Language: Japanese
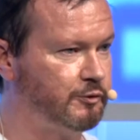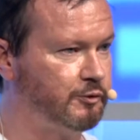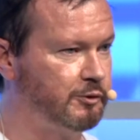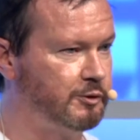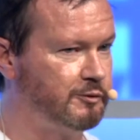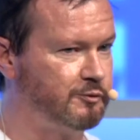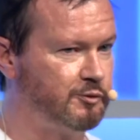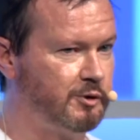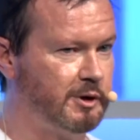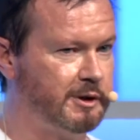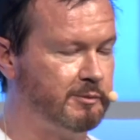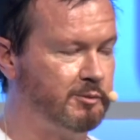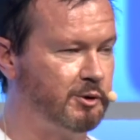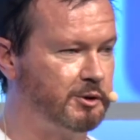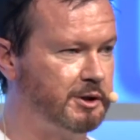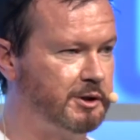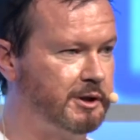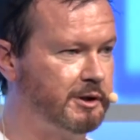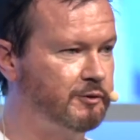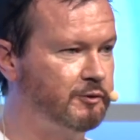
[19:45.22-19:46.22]
えー、ま
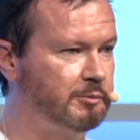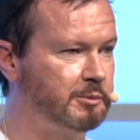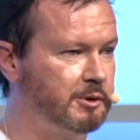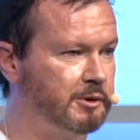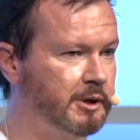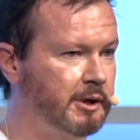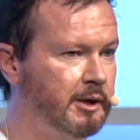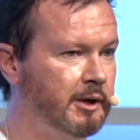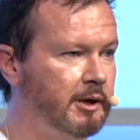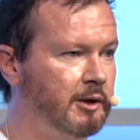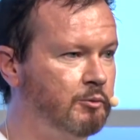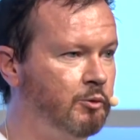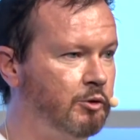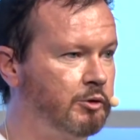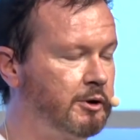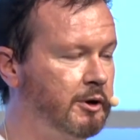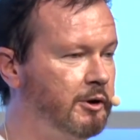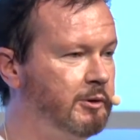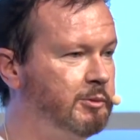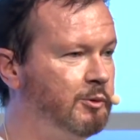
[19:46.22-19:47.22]
あ、気候変動
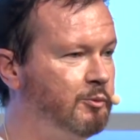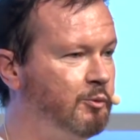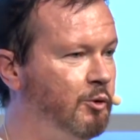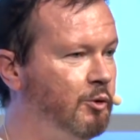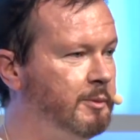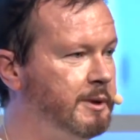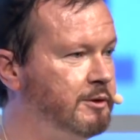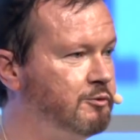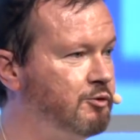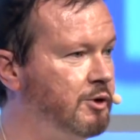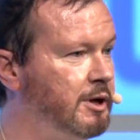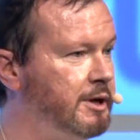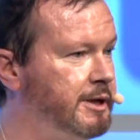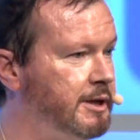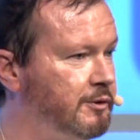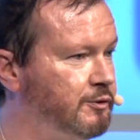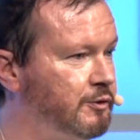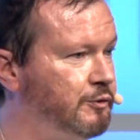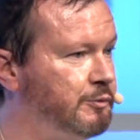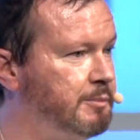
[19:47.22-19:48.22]
というのではなく
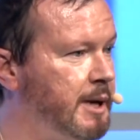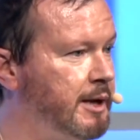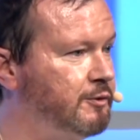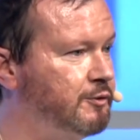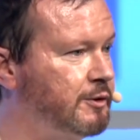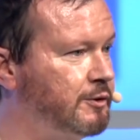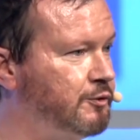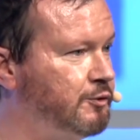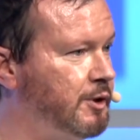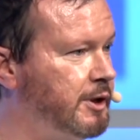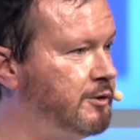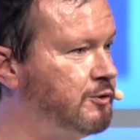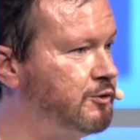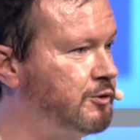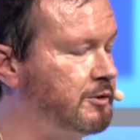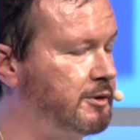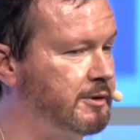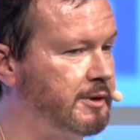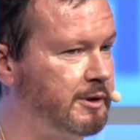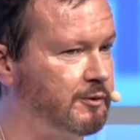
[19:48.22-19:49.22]
私気候温暖化
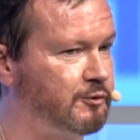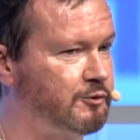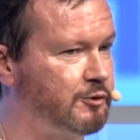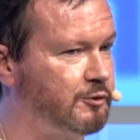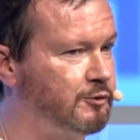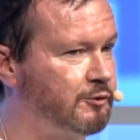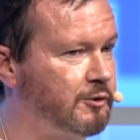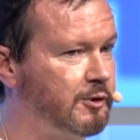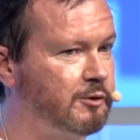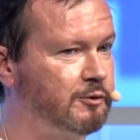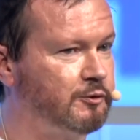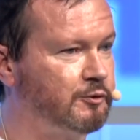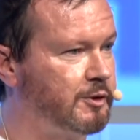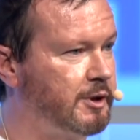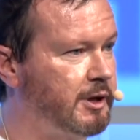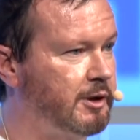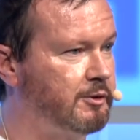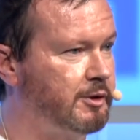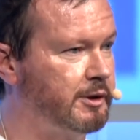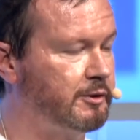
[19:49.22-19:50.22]
というふうに言ってるんで
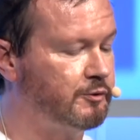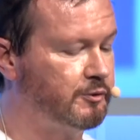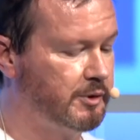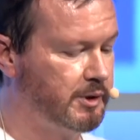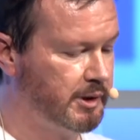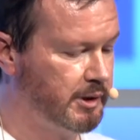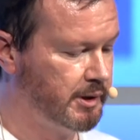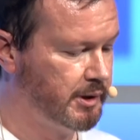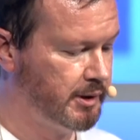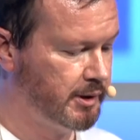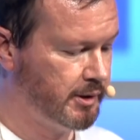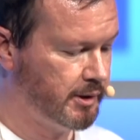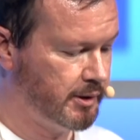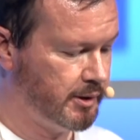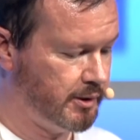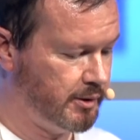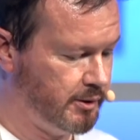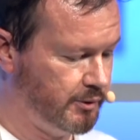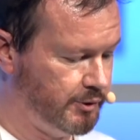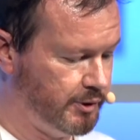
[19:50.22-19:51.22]
すけれども気候
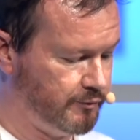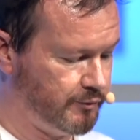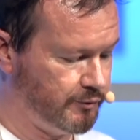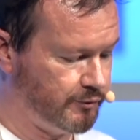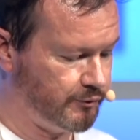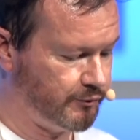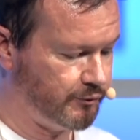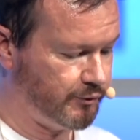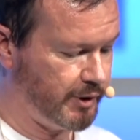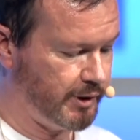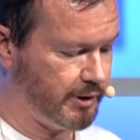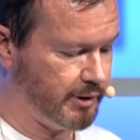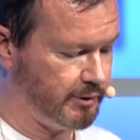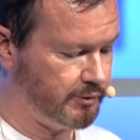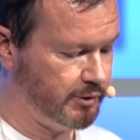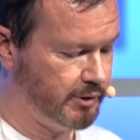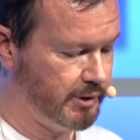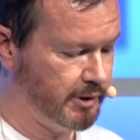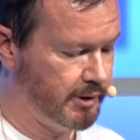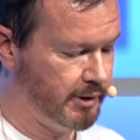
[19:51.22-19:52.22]
温暖化というの
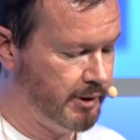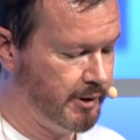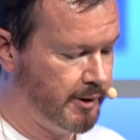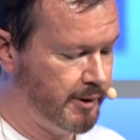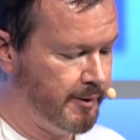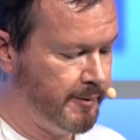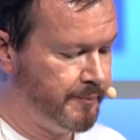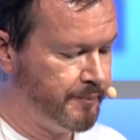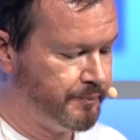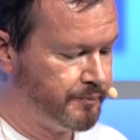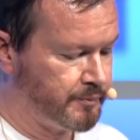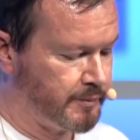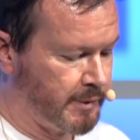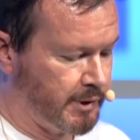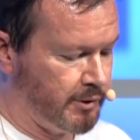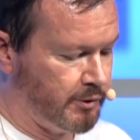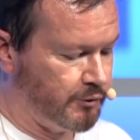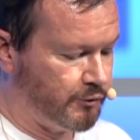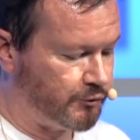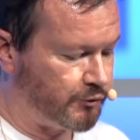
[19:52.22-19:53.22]
は最終的には
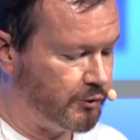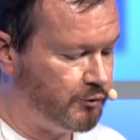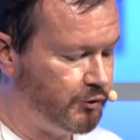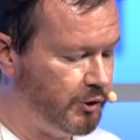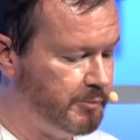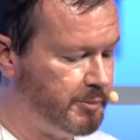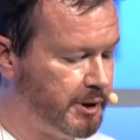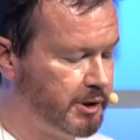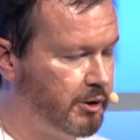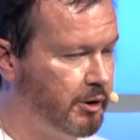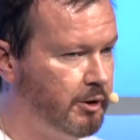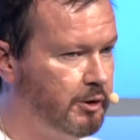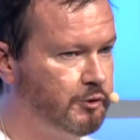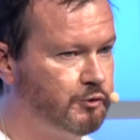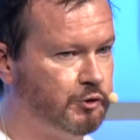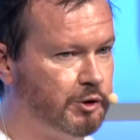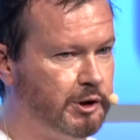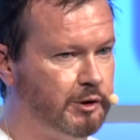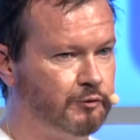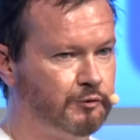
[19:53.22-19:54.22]
あ大量
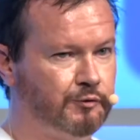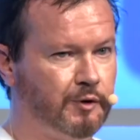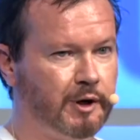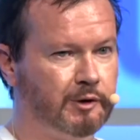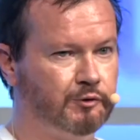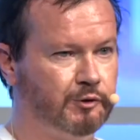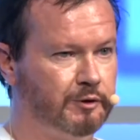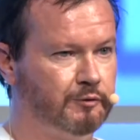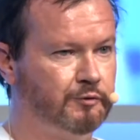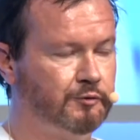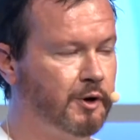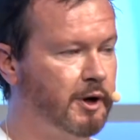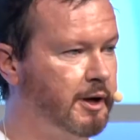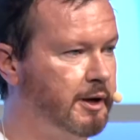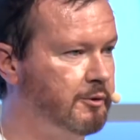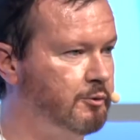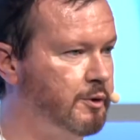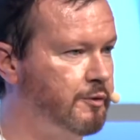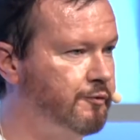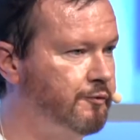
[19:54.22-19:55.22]
絶滅につながって
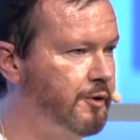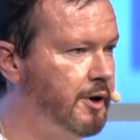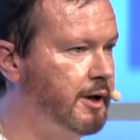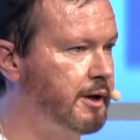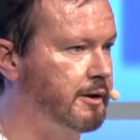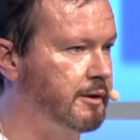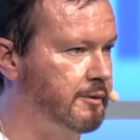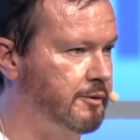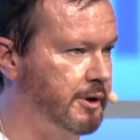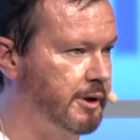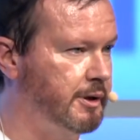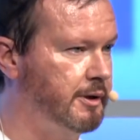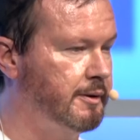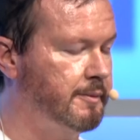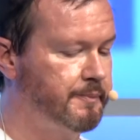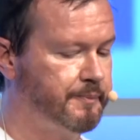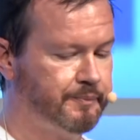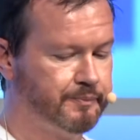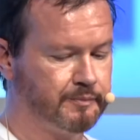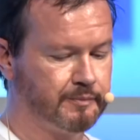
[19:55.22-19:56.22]
しまうかもしれない
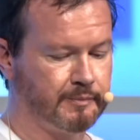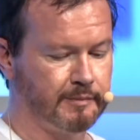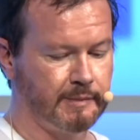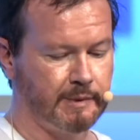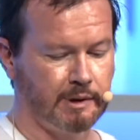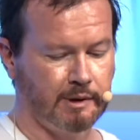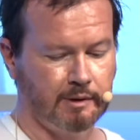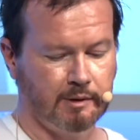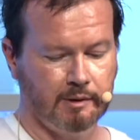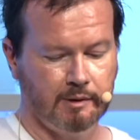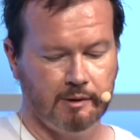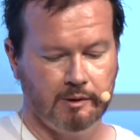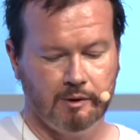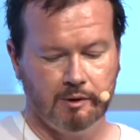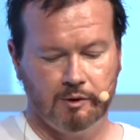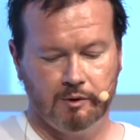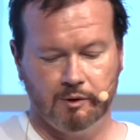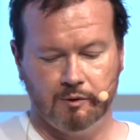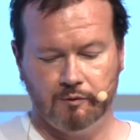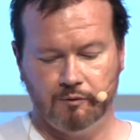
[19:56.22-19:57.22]
というふうに言っております。
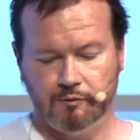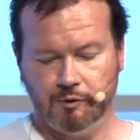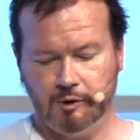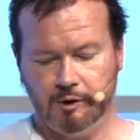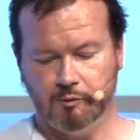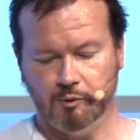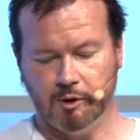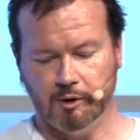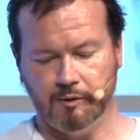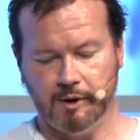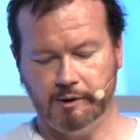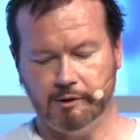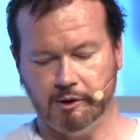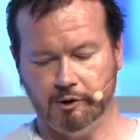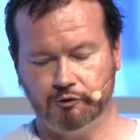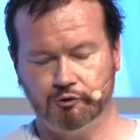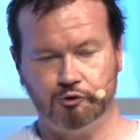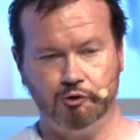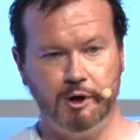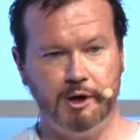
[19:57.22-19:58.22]
えー、
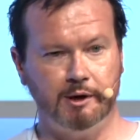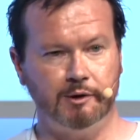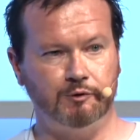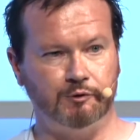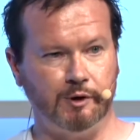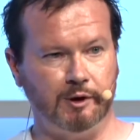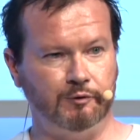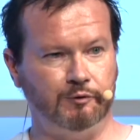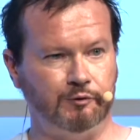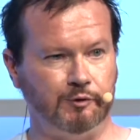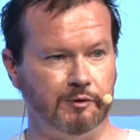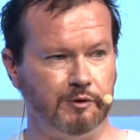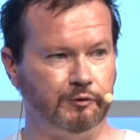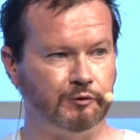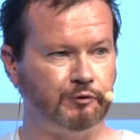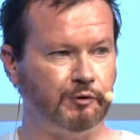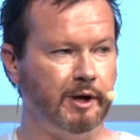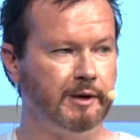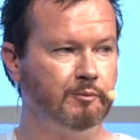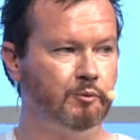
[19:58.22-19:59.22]
ディープエコロジーはですから火
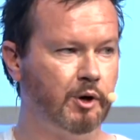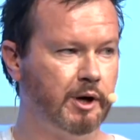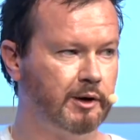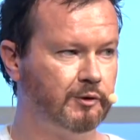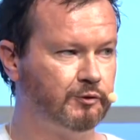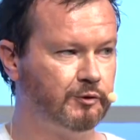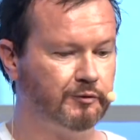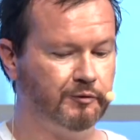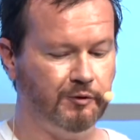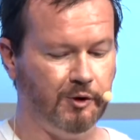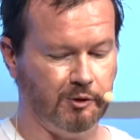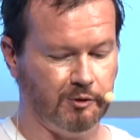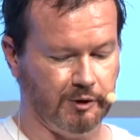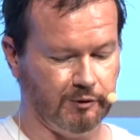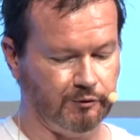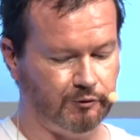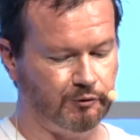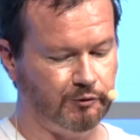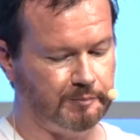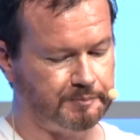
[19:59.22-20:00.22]
を持って、えー、
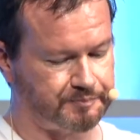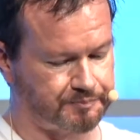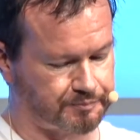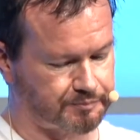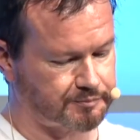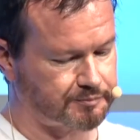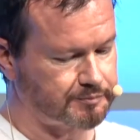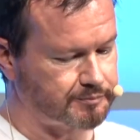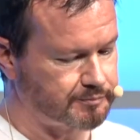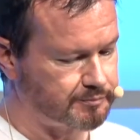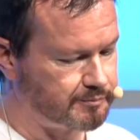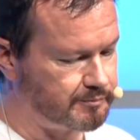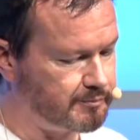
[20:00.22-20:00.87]
火に戦うと